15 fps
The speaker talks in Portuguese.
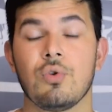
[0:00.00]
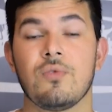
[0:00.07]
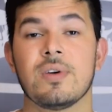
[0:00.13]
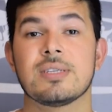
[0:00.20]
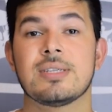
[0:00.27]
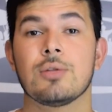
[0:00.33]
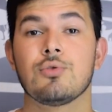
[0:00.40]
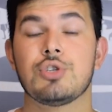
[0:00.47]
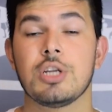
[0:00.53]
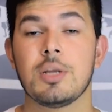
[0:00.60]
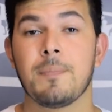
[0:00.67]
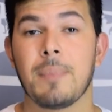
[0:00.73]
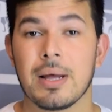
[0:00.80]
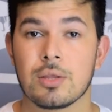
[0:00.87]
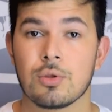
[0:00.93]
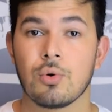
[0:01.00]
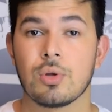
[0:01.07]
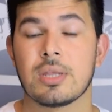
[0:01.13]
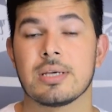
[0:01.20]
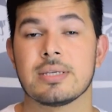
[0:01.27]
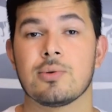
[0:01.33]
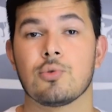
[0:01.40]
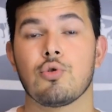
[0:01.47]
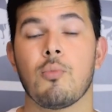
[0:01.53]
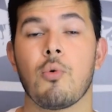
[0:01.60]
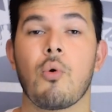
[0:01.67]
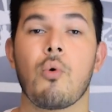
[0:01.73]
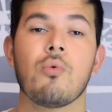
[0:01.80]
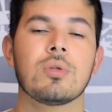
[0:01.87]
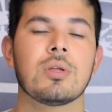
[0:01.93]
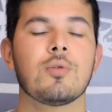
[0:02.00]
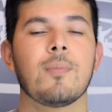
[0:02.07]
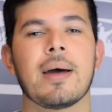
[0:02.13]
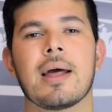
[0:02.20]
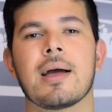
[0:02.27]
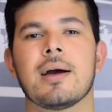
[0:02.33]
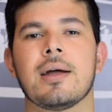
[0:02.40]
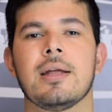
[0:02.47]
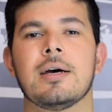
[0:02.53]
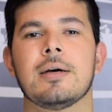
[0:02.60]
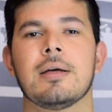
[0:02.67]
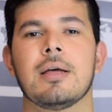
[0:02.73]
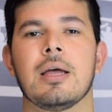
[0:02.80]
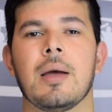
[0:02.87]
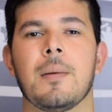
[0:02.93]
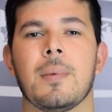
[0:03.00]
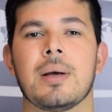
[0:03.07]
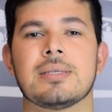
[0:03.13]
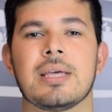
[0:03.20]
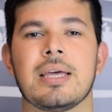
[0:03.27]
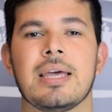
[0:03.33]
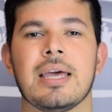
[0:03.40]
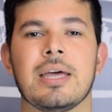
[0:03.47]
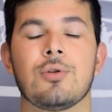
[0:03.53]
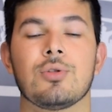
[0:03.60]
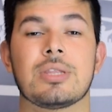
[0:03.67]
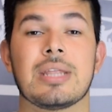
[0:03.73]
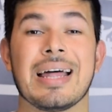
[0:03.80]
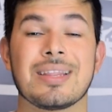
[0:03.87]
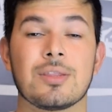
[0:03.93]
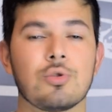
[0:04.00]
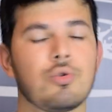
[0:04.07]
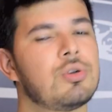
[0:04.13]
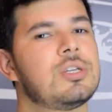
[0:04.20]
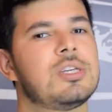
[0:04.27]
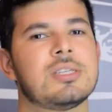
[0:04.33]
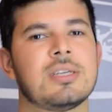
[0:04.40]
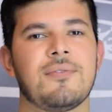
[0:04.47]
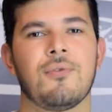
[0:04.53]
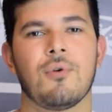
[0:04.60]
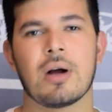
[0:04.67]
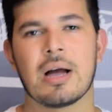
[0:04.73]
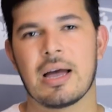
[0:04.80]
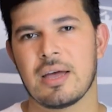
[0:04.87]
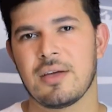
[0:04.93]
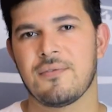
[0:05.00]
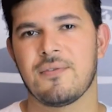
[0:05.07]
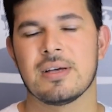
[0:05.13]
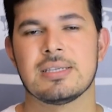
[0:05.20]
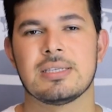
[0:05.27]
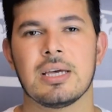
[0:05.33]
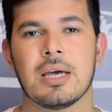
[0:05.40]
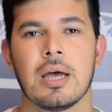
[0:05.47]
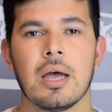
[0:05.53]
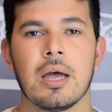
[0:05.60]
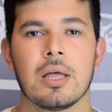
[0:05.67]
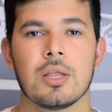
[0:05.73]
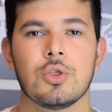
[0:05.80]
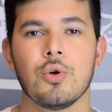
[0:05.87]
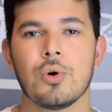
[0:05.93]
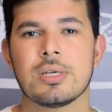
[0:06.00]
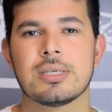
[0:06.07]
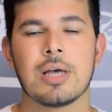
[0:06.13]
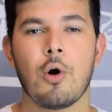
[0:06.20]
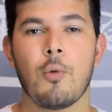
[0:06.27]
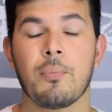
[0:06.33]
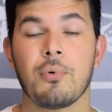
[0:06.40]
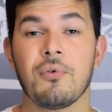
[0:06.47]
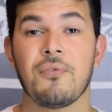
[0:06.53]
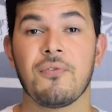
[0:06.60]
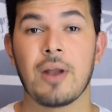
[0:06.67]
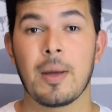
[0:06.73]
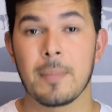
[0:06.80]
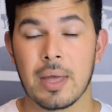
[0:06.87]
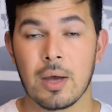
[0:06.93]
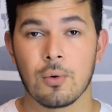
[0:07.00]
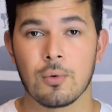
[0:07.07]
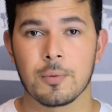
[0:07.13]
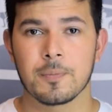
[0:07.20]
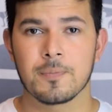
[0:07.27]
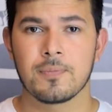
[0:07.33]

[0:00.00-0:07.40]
A Universidade do Chile empatou, a tensão tomou conta do Maracanã, mas aí Guerreiro tratou de desafogar e fazer 2 a 1 pro Flamengo.